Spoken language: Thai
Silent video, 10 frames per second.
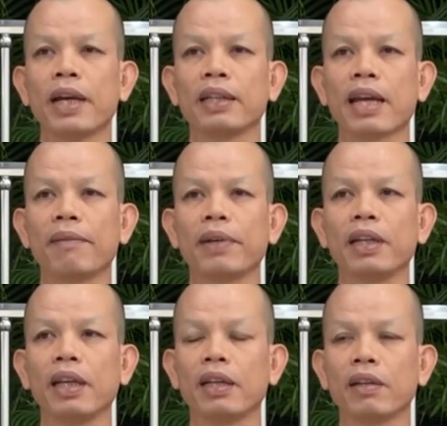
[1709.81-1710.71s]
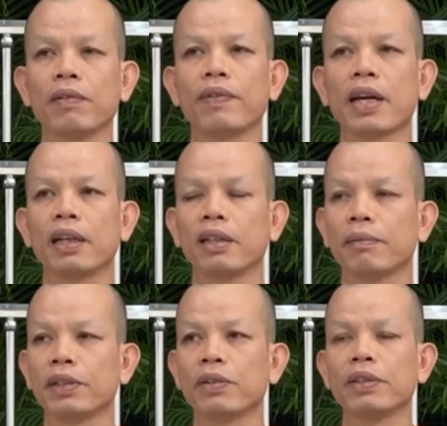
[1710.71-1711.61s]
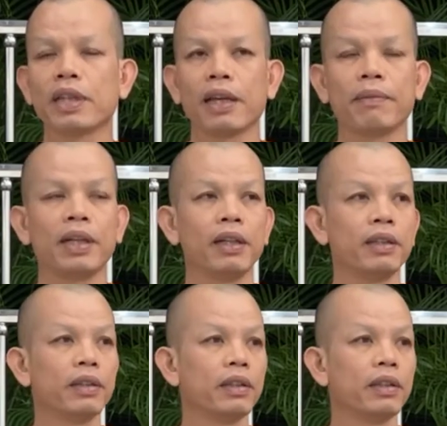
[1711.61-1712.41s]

บาอาจารย์มาเทศให้เขาฟังก็จะไปสนใจมัน